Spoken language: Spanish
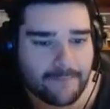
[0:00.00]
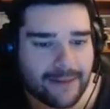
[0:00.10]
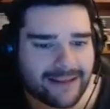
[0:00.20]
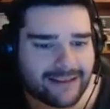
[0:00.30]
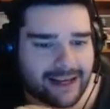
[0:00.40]

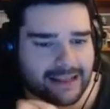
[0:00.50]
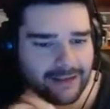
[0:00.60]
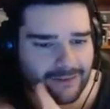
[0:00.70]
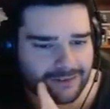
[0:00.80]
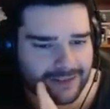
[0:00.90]
Pasa
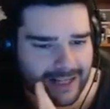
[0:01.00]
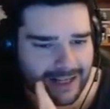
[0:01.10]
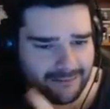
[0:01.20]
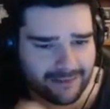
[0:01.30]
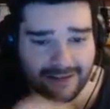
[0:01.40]
cada
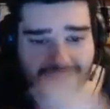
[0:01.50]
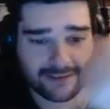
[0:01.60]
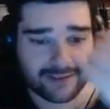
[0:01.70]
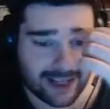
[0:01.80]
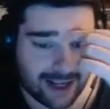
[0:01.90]
cosa,
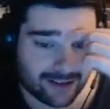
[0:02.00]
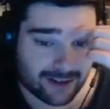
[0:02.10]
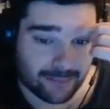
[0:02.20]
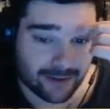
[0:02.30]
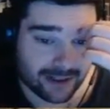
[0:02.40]
sigue los
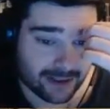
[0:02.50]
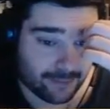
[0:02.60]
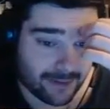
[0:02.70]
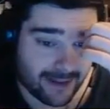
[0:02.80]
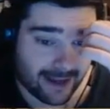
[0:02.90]
deportes,
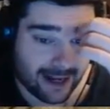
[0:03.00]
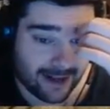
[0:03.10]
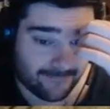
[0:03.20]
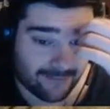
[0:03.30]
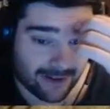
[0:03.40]
puede que
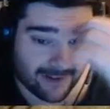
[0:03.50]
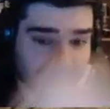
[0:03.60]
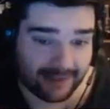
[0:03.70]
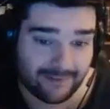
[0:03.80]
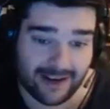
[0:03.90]
las
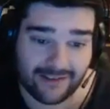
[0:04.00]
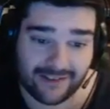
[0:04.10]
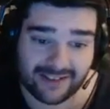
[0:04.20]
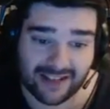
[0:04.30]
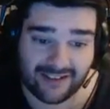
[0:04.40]
conversaciones triviales no
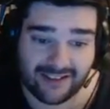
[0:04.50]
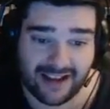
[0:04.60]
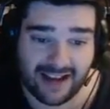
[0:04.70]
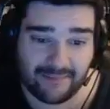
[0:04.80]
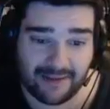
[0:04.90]

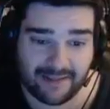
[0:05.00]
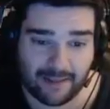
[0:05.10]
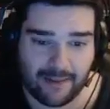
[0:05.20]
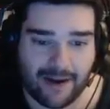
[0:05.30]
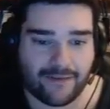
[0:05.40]
desarrollen la
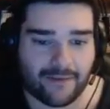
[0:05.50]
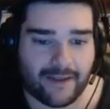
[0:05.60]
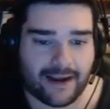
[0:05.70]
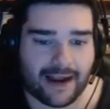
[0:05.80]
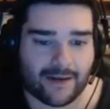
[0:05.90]
mente, pero
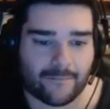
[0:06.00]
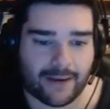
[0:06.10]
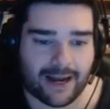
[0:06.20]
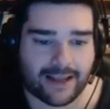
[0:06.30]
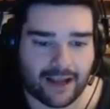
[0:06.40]
ayudan a
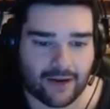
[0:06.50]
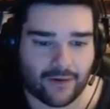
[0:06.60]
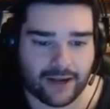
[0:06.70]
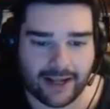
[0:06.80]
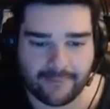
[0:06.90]
romper el hielo.
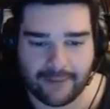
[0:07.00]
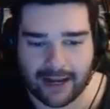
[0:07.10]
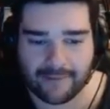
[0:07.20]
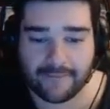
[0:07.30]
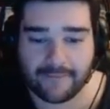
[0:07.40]
¿Origen?
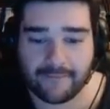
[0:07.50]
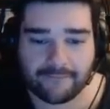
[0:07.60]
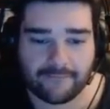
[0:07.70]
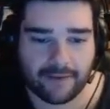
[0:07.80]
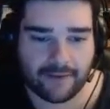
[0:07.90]
Vale,
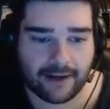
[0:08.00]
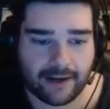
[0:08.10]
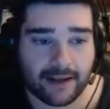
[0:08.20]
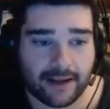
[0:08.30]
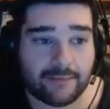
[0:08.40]
muy bien.
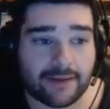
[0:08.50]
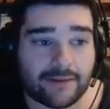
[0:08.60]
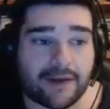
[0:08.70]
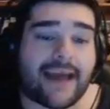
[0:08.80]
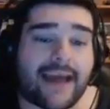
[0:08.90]
Pues
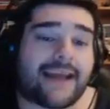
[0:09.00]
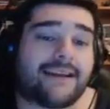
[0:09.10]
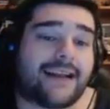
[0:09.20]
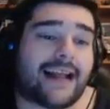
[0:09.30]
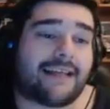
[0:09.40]
muy
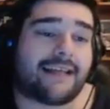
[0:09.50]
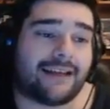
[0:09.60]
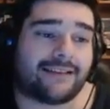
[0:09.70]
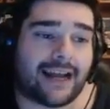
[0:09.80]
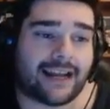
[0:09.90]
bien,
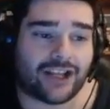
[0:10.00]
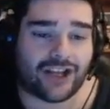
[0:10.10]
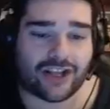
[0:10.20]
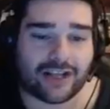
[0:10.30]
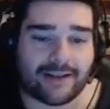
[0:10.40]
gracias,
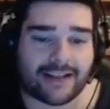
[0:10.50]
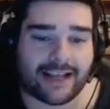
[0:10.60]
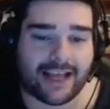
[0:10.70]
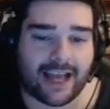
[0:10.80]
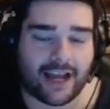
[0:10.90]
cariño, yo también
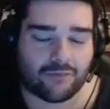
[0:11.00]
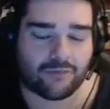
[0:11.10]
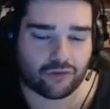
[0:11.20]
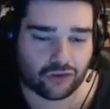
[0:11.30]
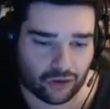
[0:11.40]
te quiero
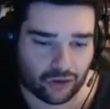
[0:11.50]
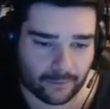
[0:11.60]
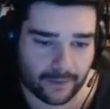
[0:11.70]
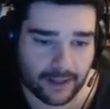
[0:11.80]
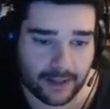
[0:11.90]
mucho.